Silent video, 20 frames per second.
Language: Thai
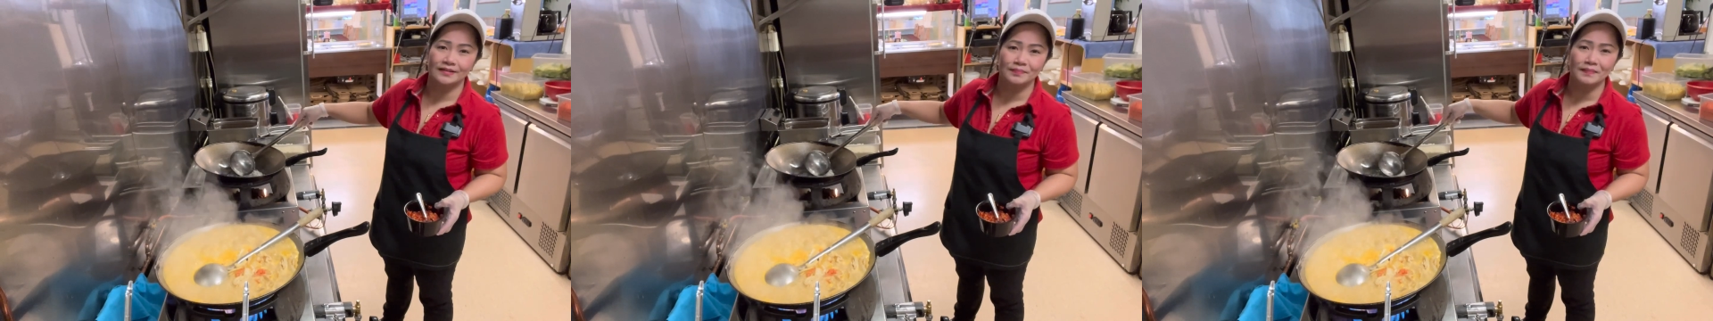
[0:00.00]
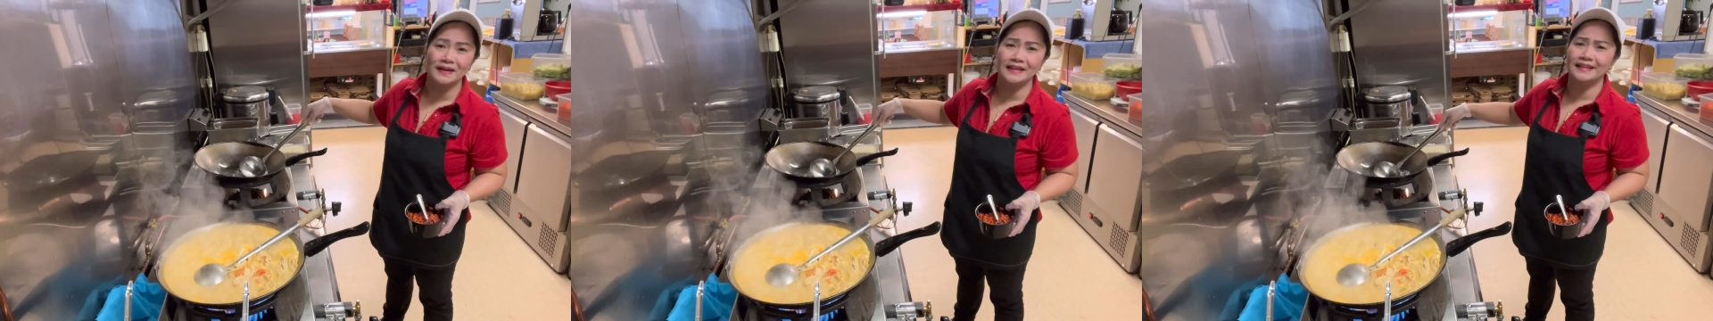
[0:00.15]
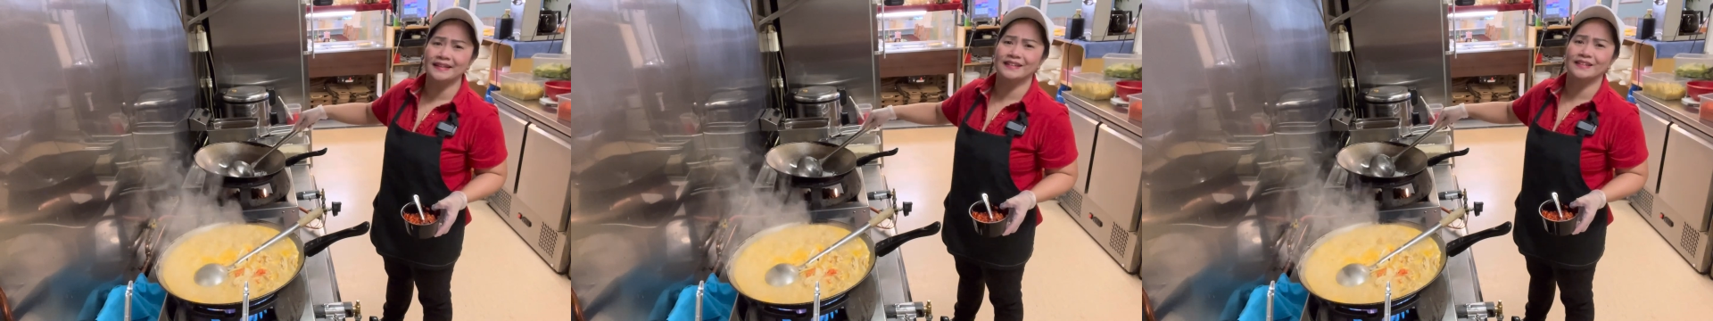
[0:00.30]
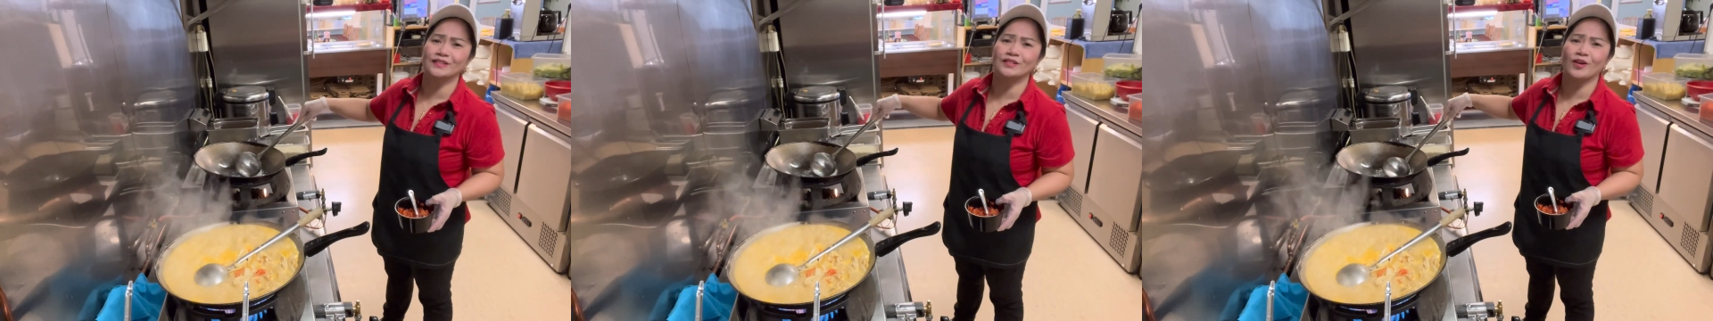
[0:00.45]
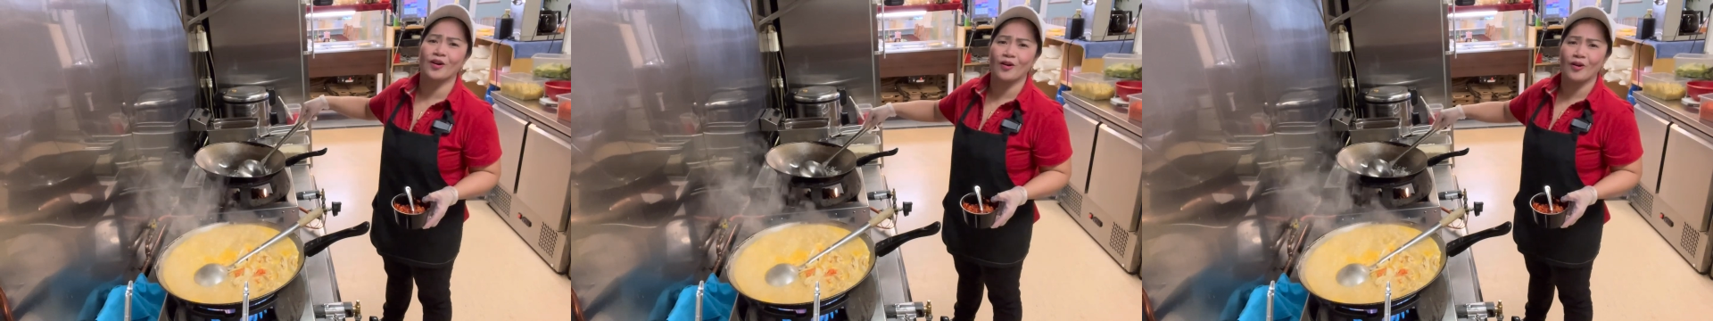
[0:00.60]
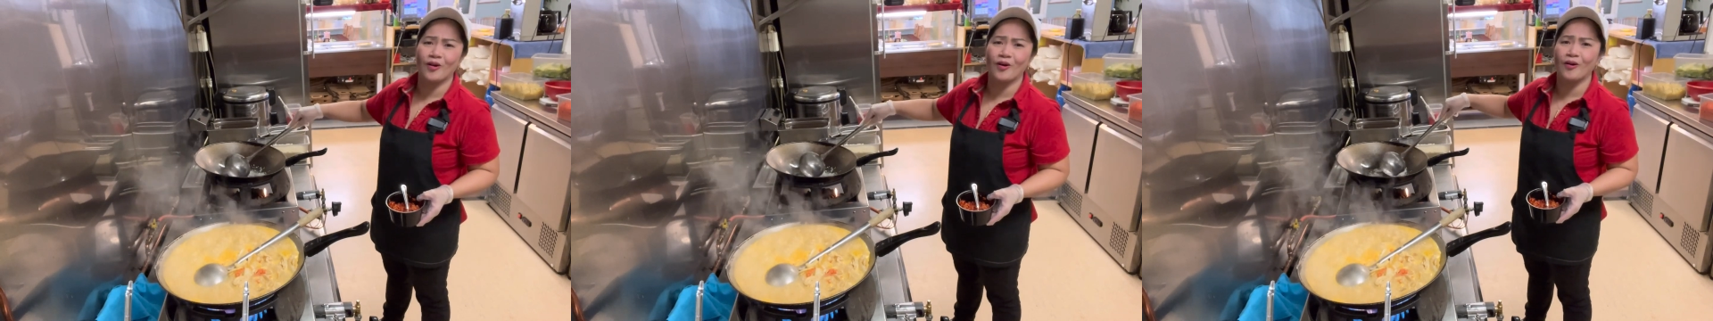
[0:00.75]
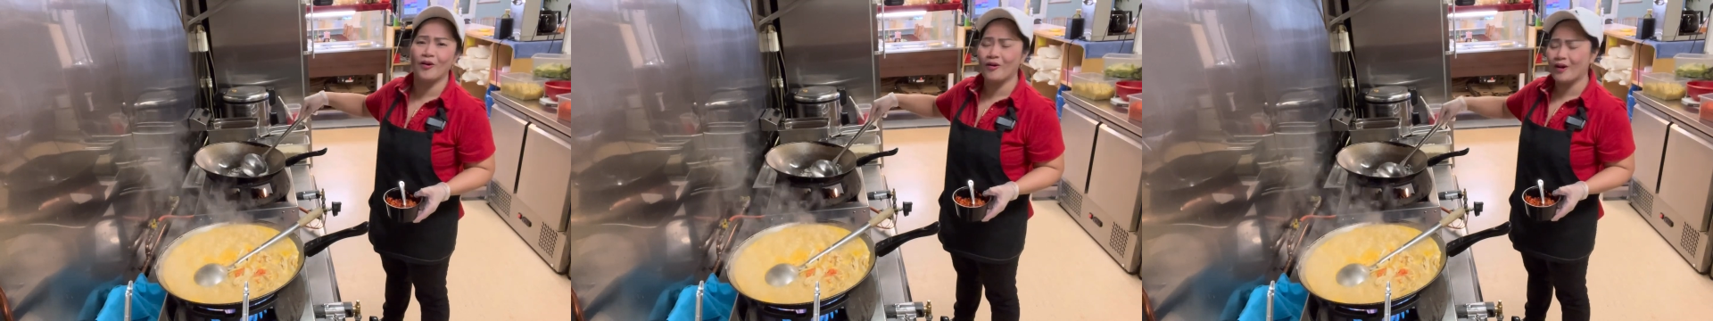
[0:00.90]
ไม่ถึงสอง
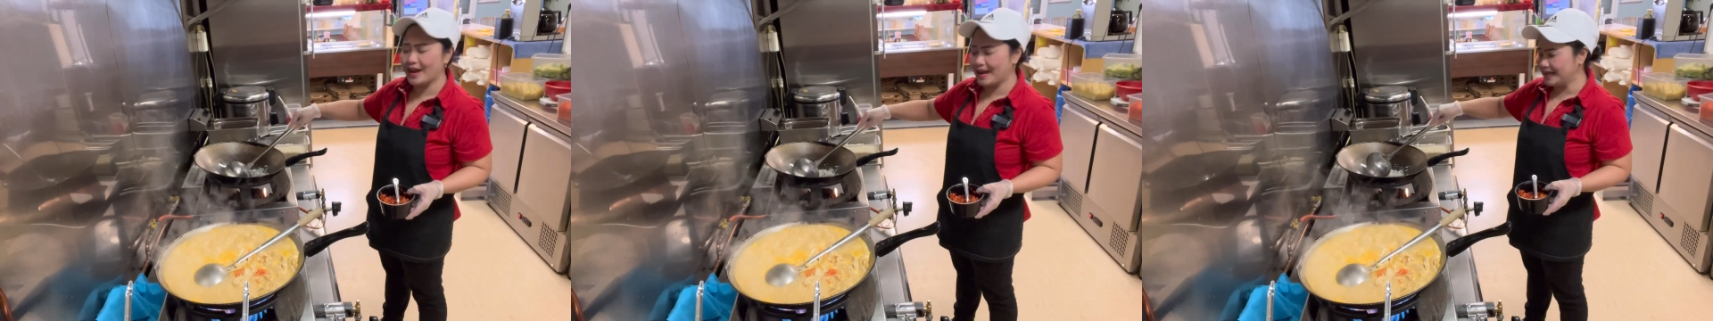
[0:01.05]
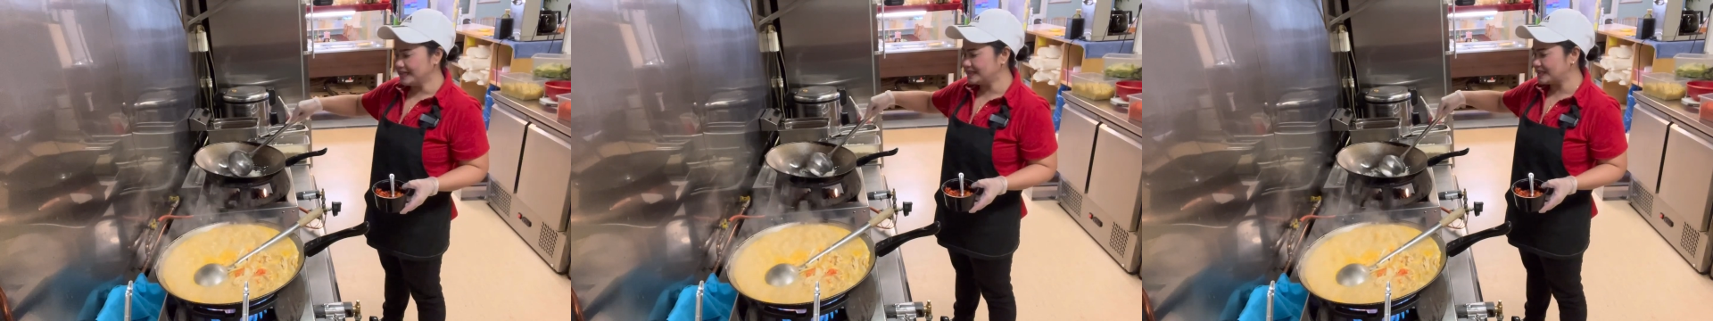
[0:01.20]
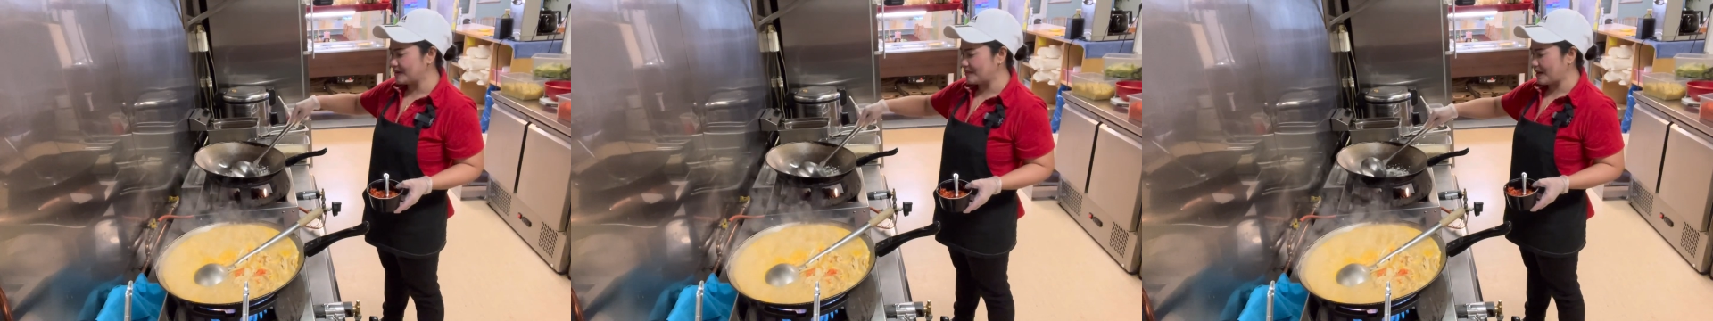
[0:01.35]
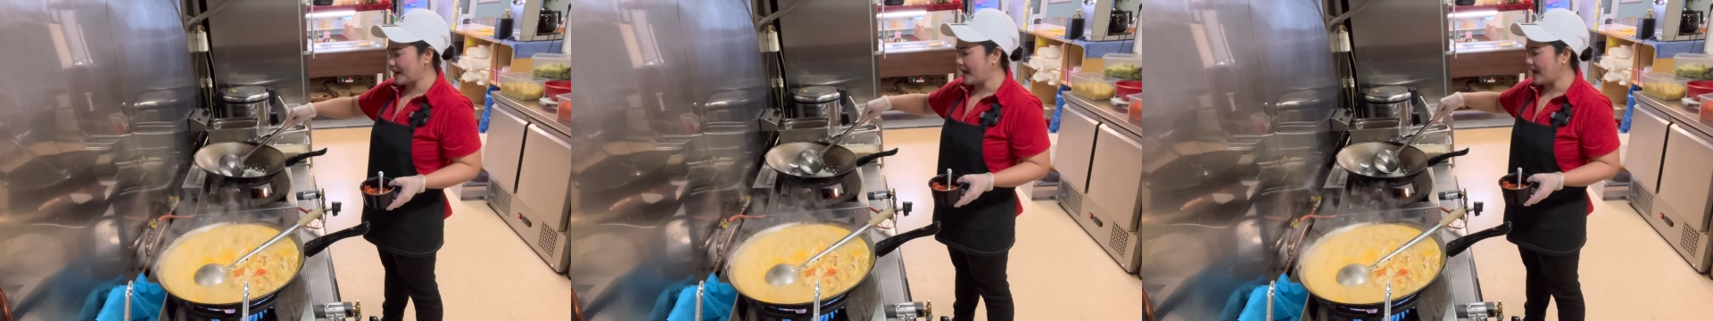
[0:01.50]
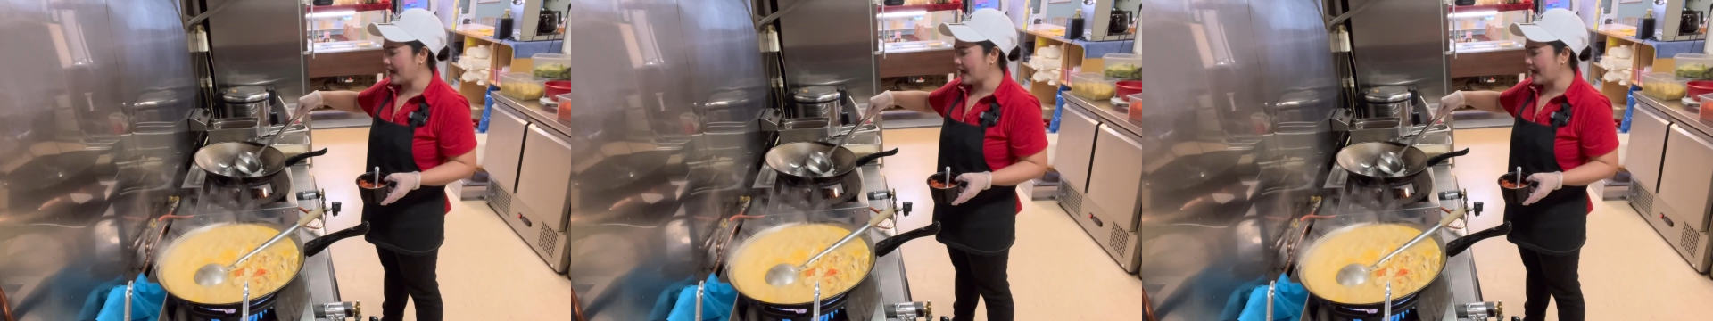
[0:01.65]
ร้อยเสียไหม